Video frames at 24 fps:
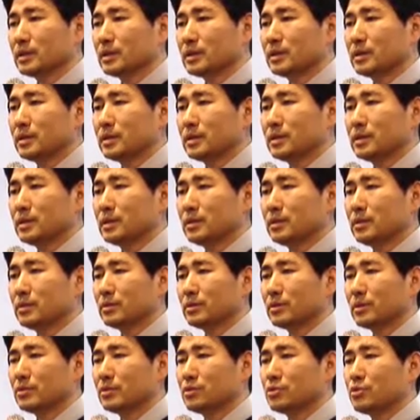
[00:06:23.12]
그
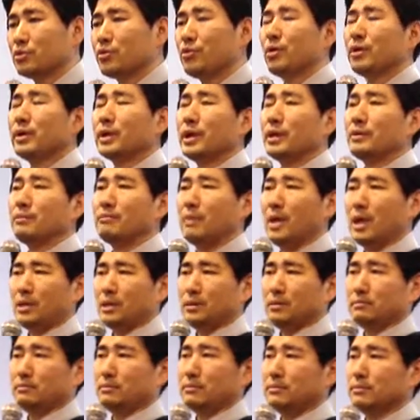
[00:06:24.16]
어떤 초월한
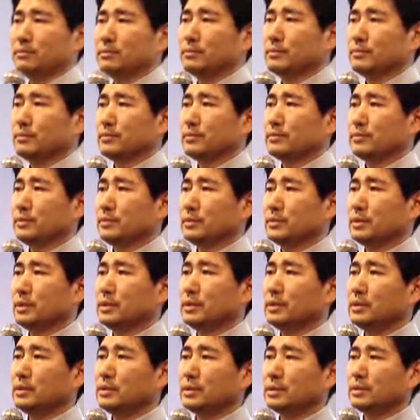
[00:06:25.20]
마음
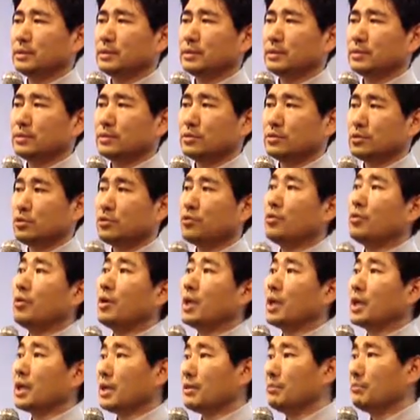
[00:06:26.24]
어?
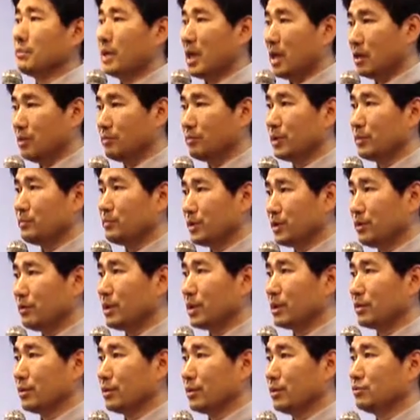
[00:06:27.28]
초월한 마음이
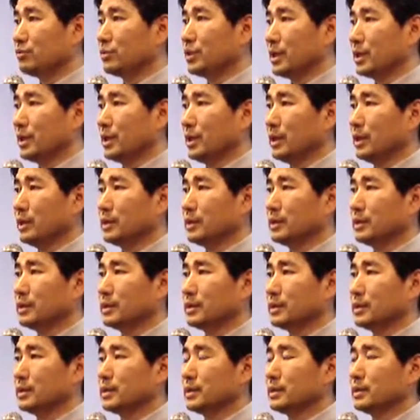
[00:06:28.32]
필요한 거예요 우리에게
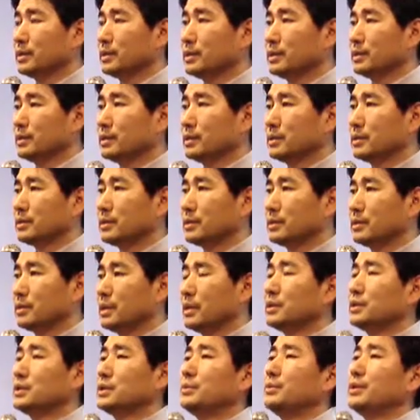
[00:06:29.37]
어?
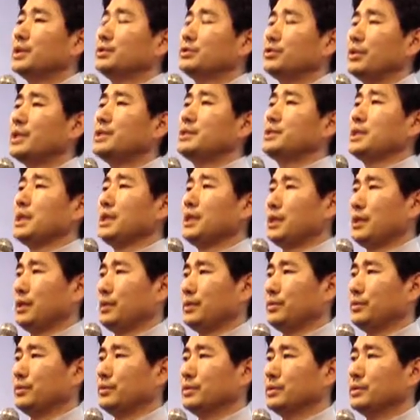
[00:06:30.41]
아 11조
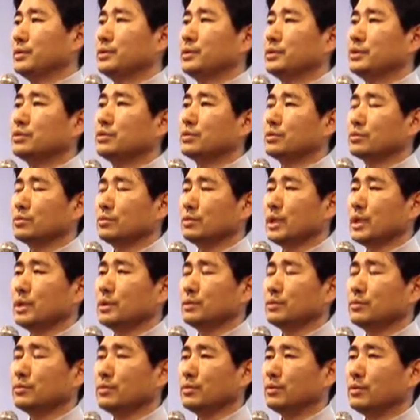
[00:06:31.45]
했잖아요 이, 이 정도가
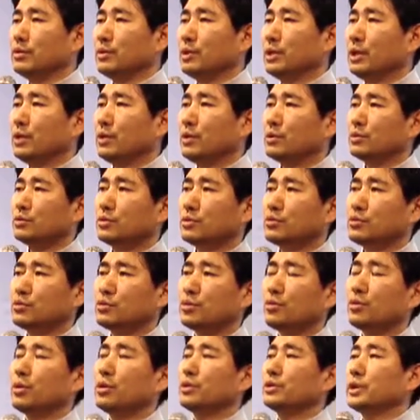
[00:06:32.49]
아니고 어떤
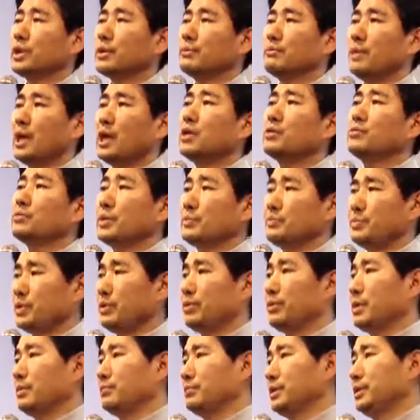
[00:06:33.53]
초월된 마음이
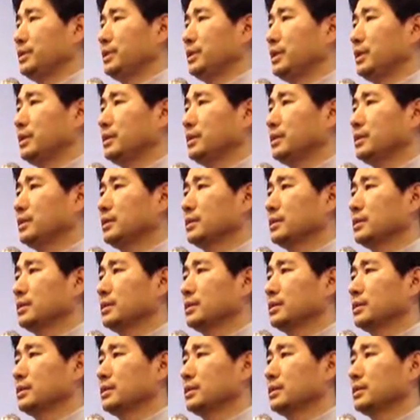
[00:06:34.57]
필요합니다
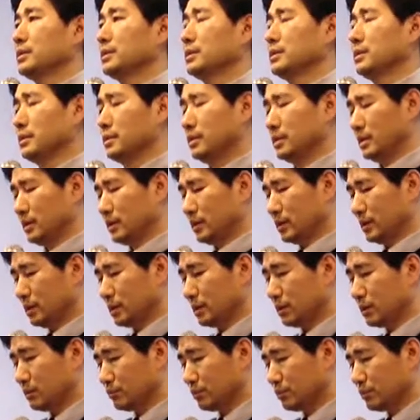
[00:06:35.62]
어?
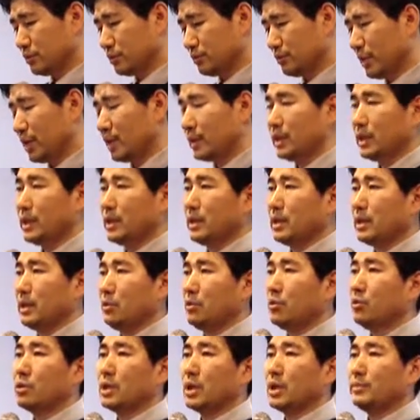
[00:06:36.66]
이게 무슨 마리아의
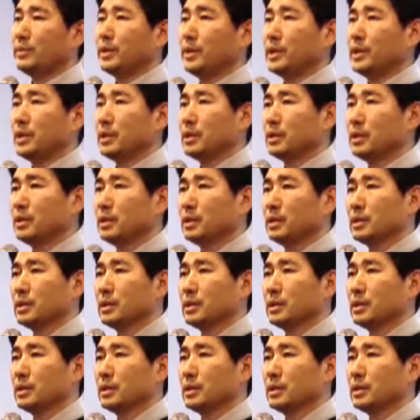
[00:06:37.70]
옥합이